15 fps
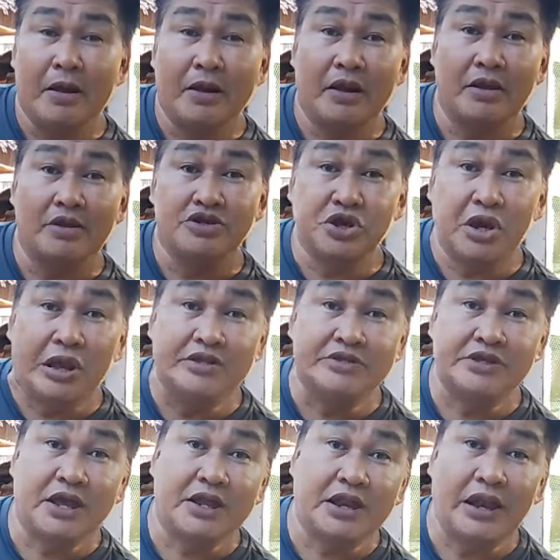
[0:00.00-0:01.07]
parang shield
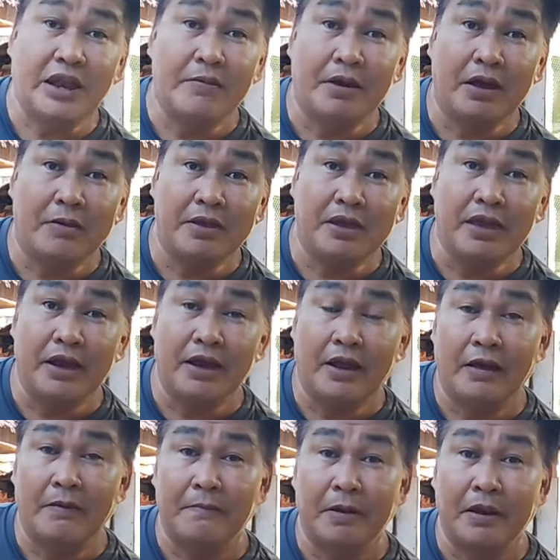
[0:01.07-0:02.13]
sa kanila, mga kaibigan,
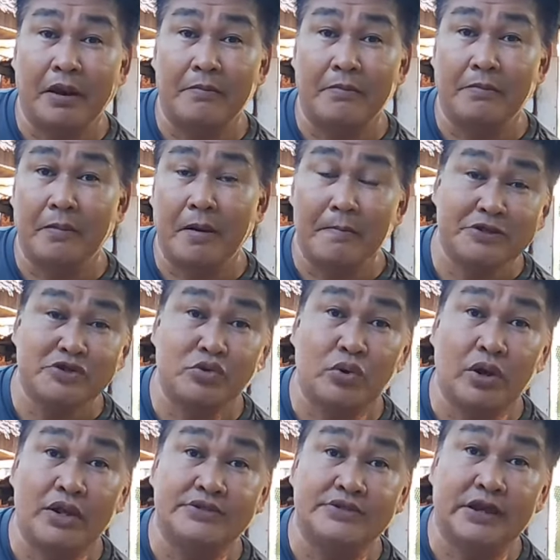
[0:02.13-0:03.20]
na parang
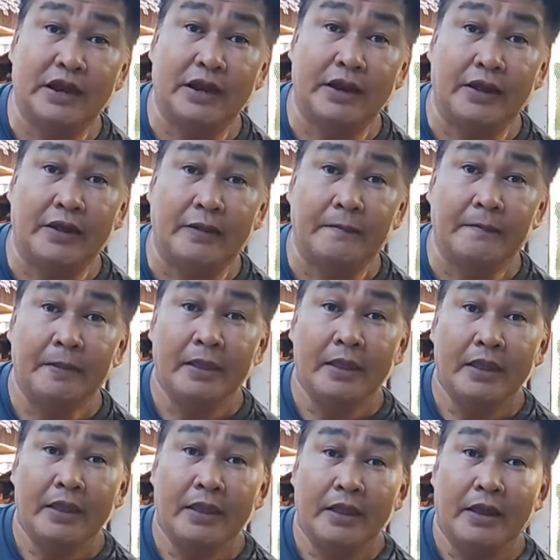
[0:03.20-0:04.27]
mapasukan sila ng
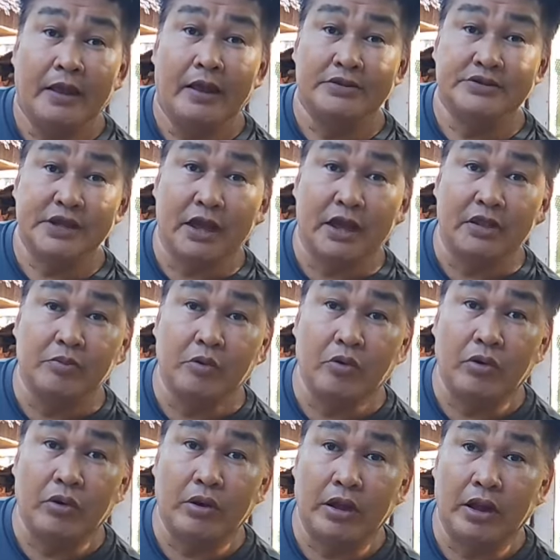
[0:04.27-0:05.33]
uh, sakit po.
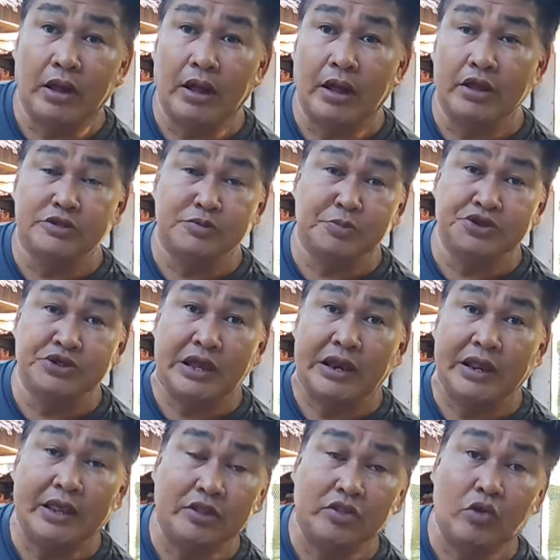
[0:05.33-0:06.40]
Uh,
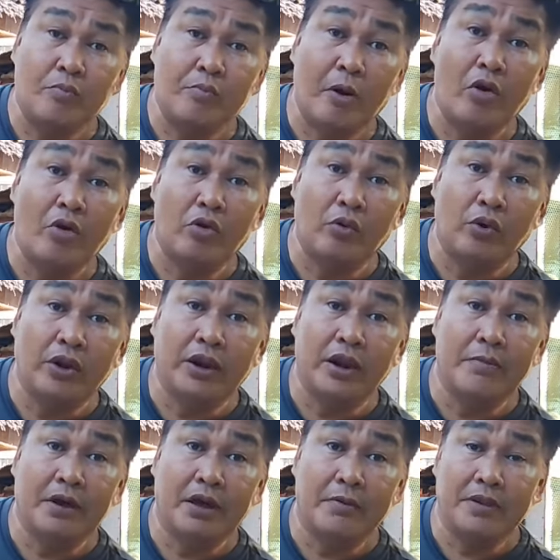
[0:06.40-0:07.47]
especially itong Paul
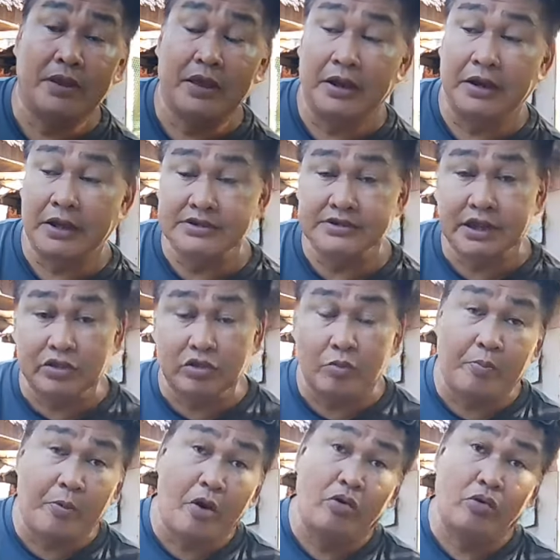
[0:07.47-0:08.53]
Pulira, mga kaibigan. Kasi
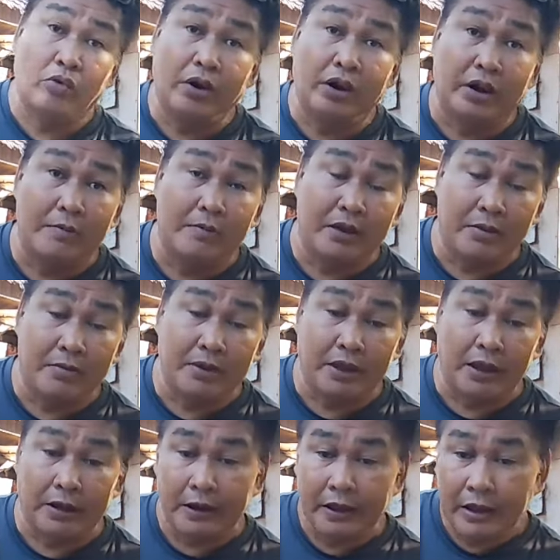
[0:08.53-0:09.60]
itong Paul Pulira, mga
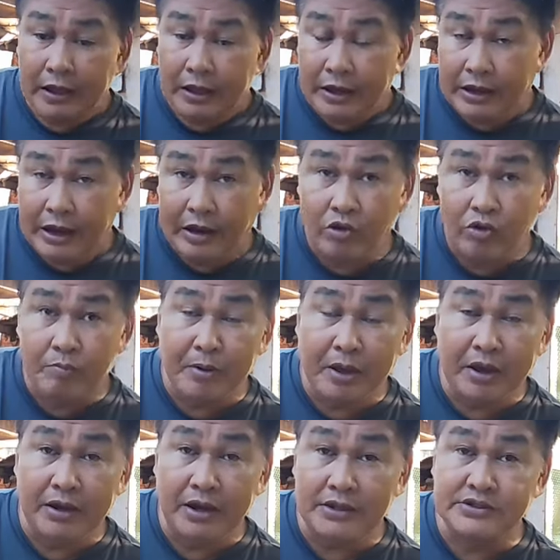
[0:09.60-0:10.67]
kaibigan, lalo na
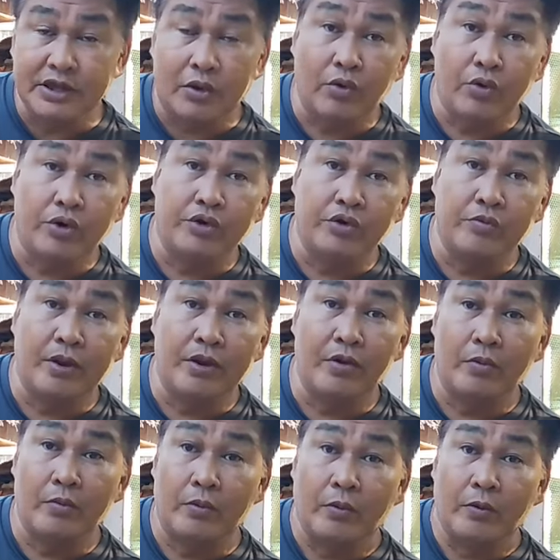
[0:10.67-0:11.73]
pag nasa cord yung
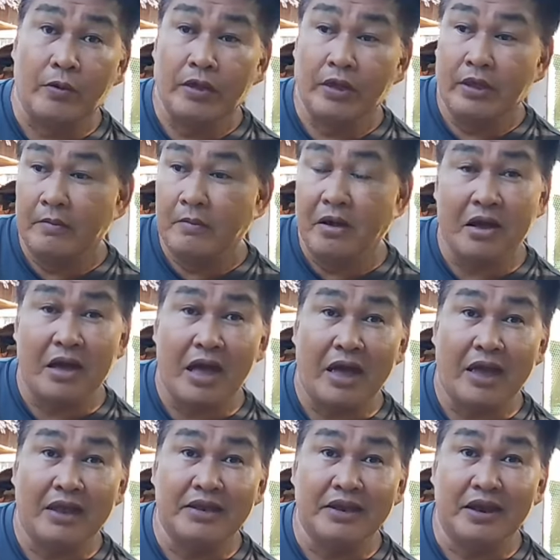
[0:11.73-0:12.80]
manok mo,
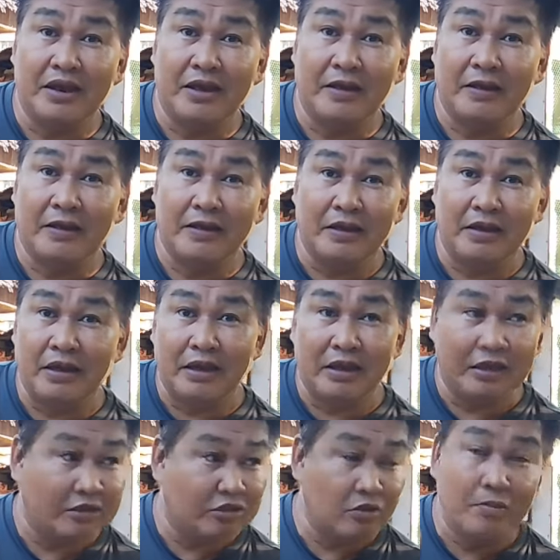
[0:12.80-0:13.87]
makain niya ng
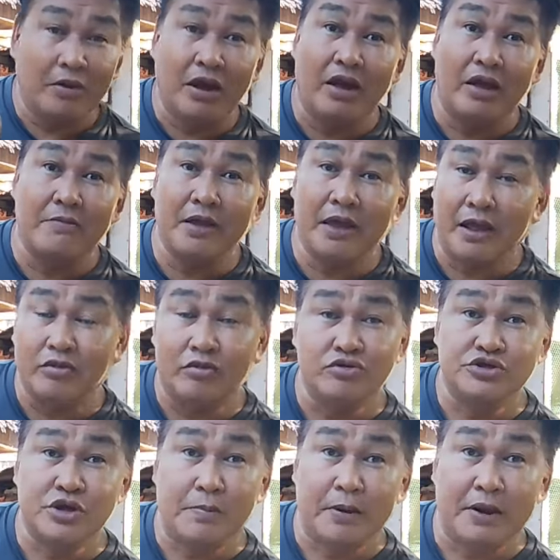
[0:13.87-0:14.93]
eh, itong mga kaibigan,
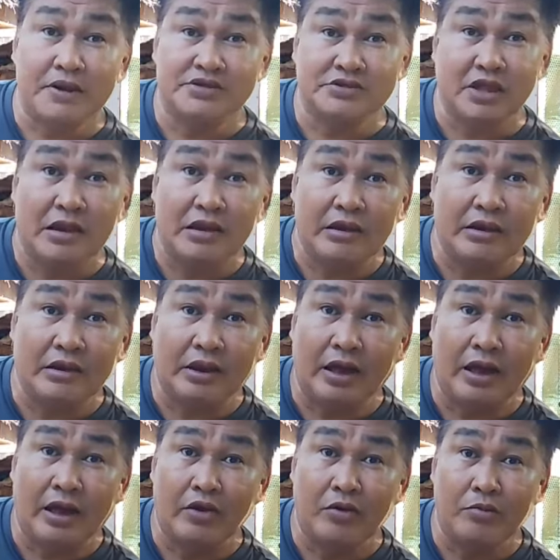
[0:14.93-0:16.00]
itong Japanese nail,
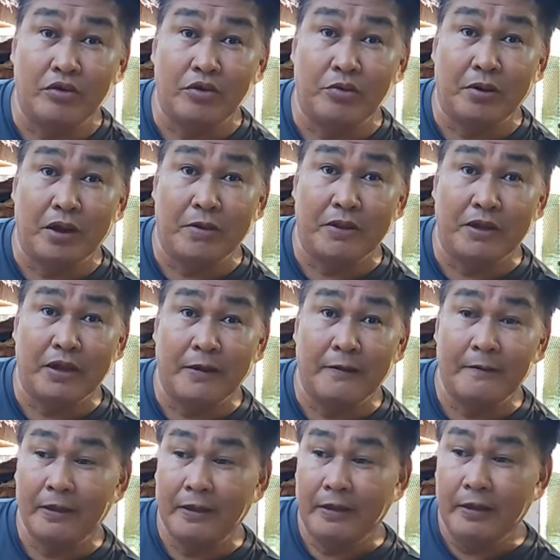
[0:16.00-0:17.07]
uh, ano mo yun mga kaibigan,